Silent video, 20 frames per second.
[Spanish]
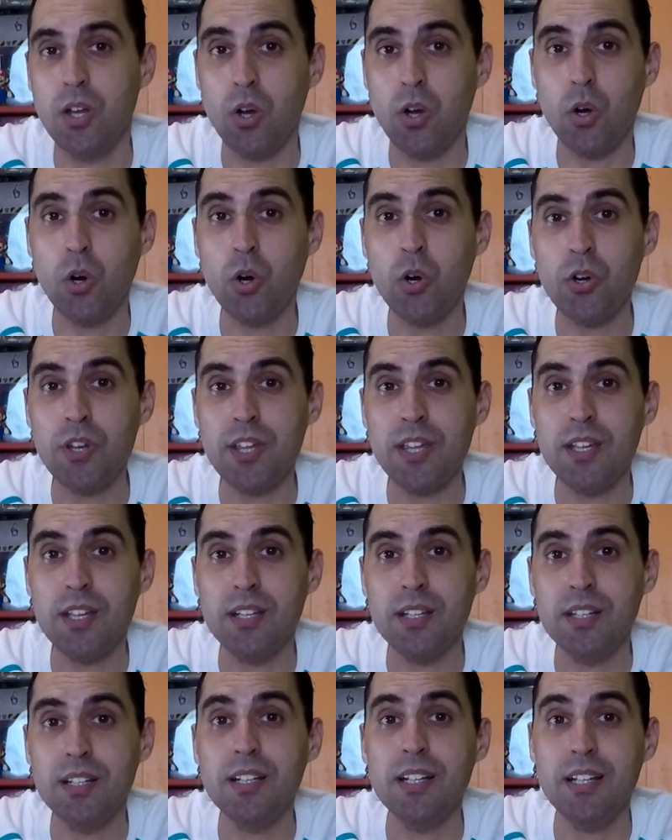Hoy,
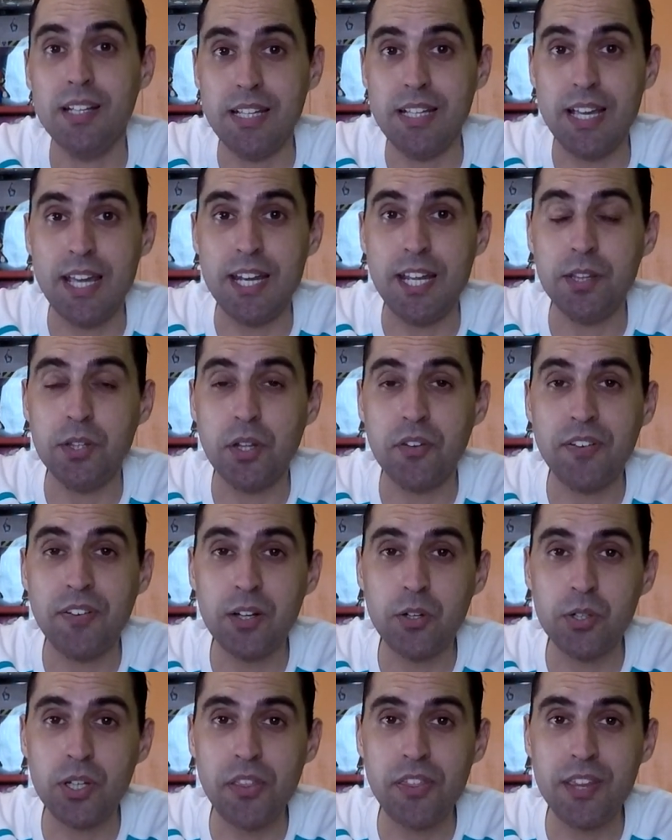en Interfaz
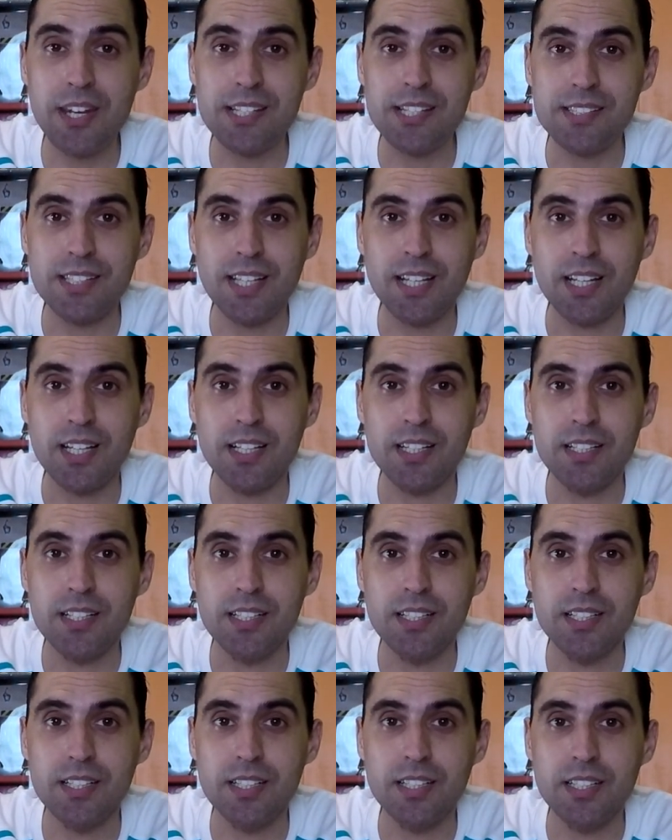Coleccionista,
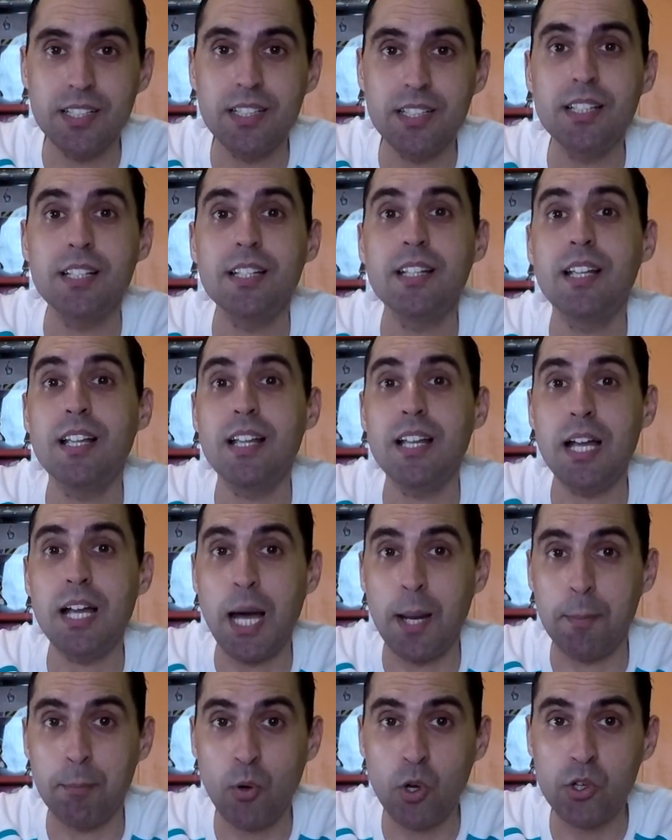
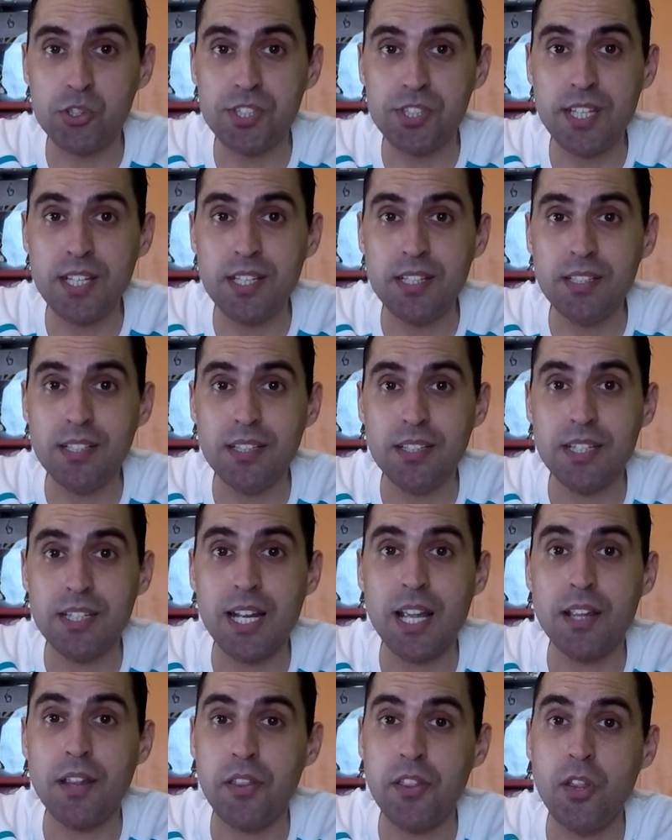unboxing de
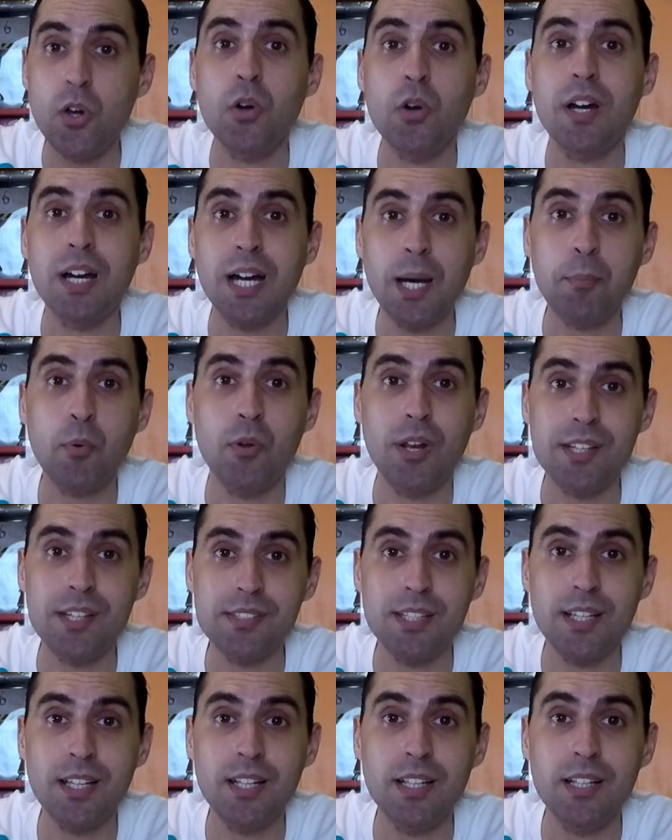la edición
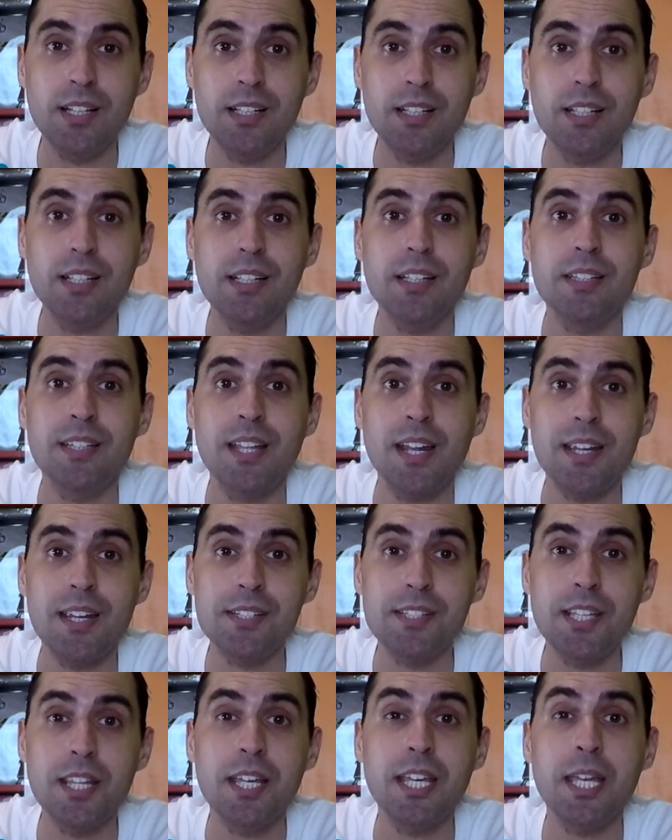japonesa de
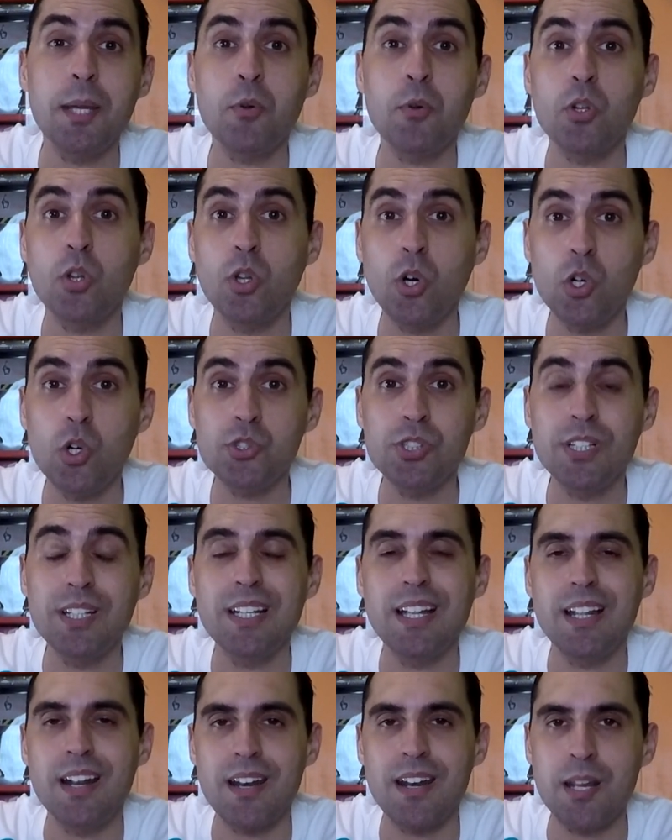Resident Evil 2
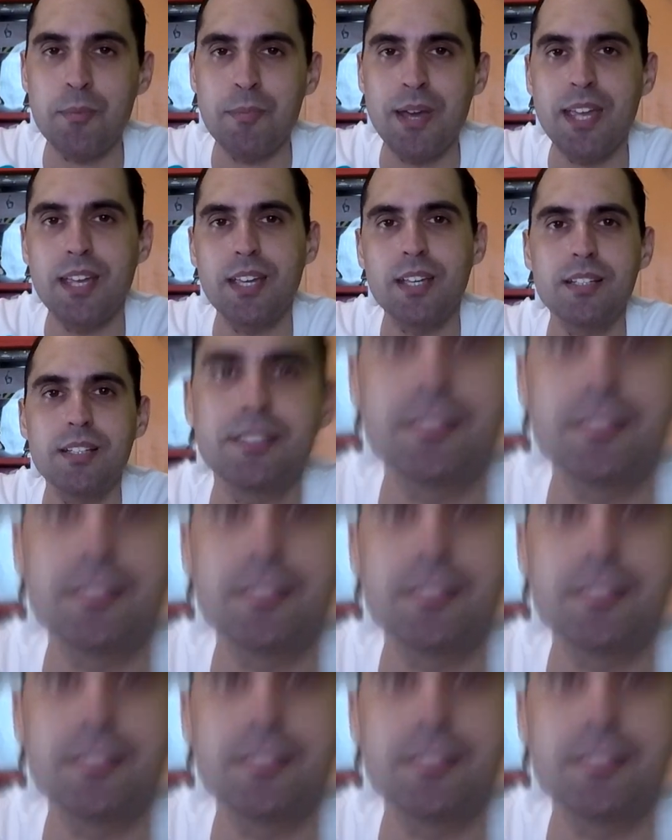Remake.